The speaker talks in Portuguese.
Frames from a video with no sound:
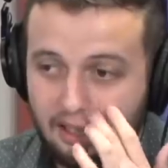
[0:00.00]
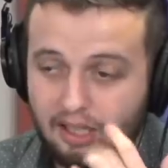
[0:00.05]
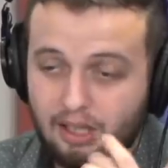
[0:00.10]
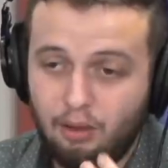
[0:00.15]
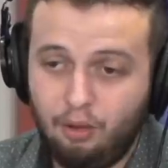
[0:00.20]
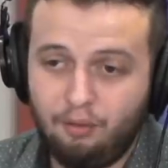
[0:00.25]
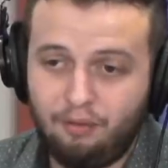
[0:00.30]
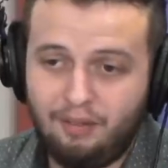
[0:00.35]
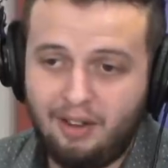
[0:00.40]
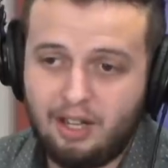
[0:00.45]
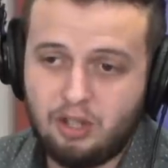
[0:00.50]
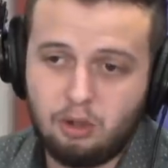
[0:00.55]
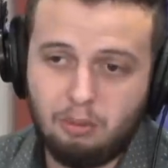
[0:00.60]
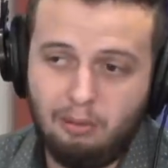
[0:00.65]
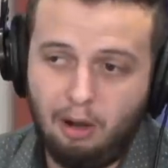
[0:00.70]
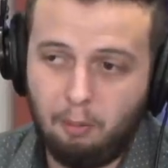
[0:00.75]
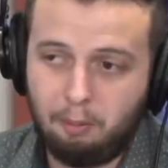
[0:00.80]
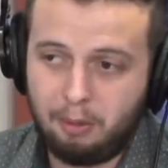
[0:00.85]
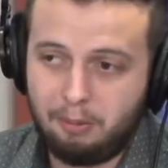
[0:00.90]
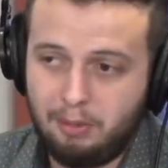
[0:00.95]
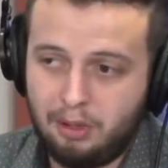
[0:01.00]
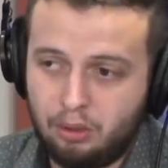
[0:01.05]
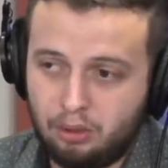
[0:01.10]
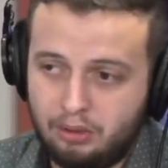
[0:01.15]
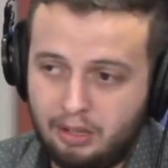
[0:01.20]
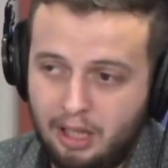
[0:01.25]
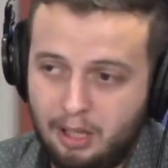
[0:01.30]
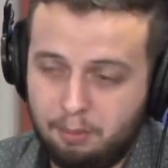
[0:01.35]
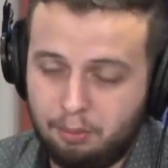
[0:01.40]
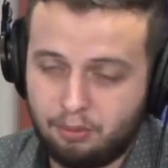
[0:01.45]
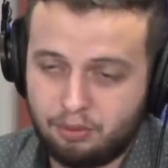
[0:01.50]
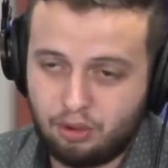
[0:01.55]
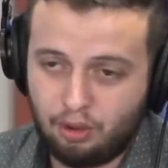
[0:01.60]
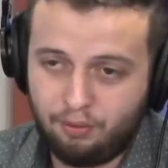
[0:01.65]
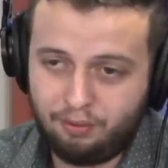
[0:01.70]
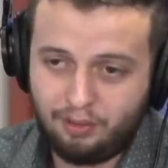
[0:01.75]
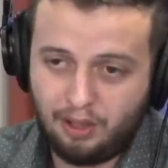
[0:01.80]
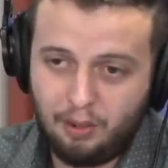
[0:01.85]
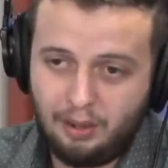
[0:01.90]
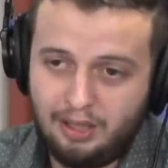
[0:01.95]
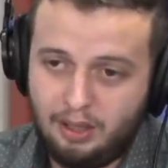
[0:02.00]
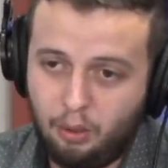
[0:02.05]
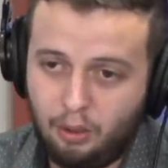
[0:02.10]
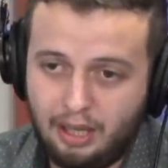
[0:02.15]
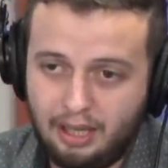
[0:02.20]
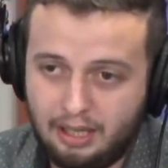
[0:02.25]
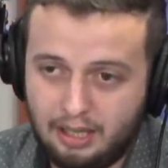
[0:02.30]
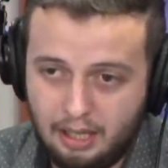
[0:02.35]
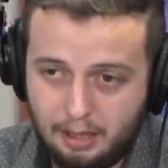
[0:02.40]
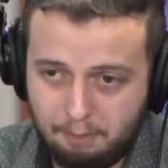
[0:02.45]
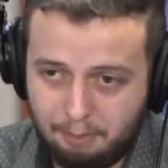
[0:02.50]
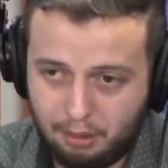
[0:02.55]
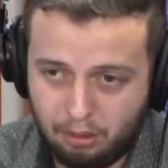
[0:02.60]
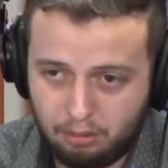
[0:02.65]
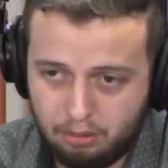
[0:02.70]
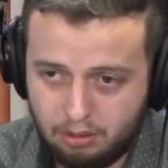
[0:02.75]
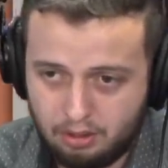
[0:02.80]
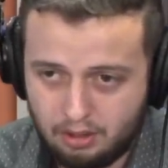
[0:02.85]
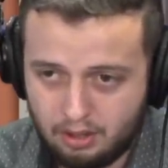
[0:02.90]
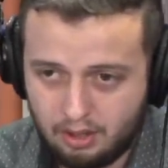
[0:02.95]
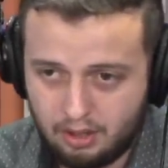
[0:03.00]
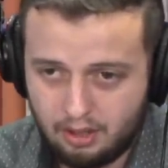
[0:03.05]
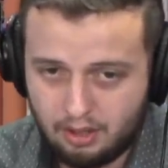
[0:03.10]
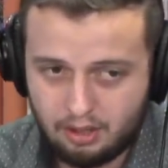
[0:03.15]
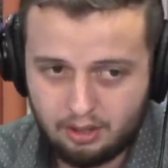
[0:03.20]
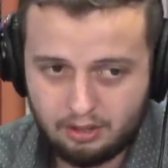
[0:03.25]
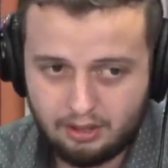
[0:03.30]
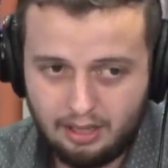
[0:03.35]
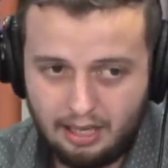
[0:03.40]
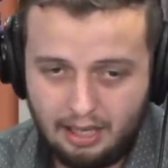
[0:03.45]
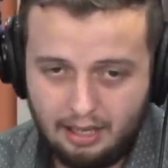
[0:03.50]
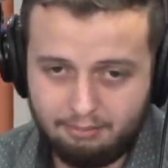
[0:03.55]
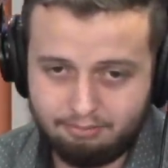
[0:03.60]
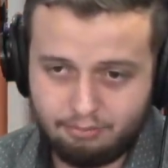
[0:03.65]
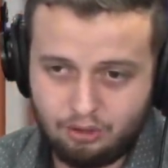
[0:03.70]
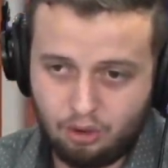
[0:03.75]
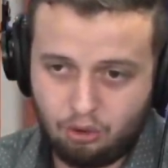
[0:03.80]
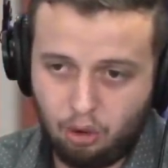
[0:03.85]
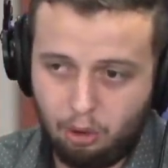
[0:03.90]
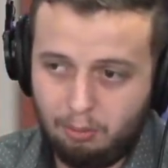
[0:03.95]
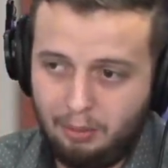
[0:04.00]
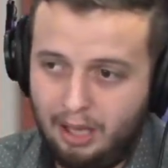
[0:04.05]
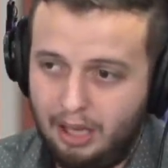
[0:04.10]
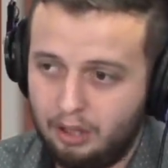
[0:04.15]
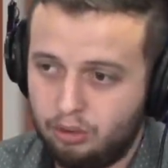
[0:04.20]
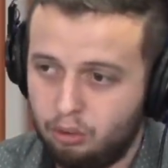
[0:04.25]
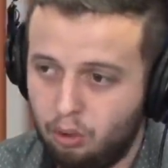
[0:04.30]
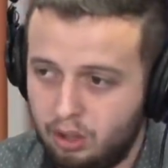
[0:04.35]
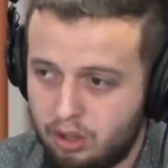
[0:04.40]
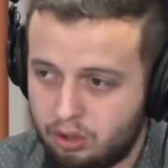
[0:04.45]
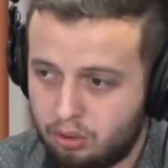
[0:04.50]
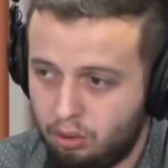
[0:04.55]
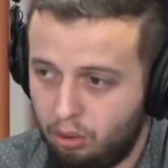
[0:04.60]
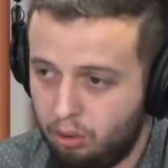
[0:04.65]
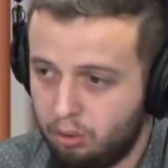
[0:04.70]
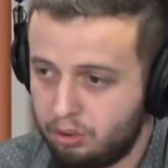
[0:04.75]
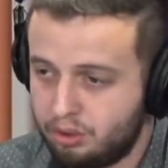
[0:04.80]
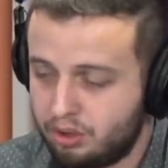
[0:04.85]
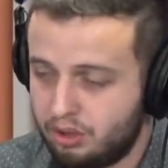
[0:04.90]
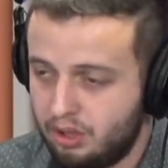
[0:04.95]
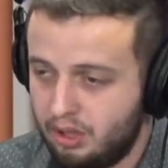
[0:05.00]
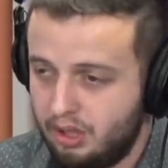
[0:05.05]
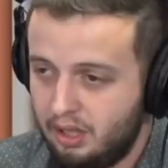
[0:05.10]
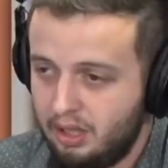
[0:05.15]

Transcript: que não fez o mal primeiro tempo, sofreu ali o relâmpago, né, de tomar dois gols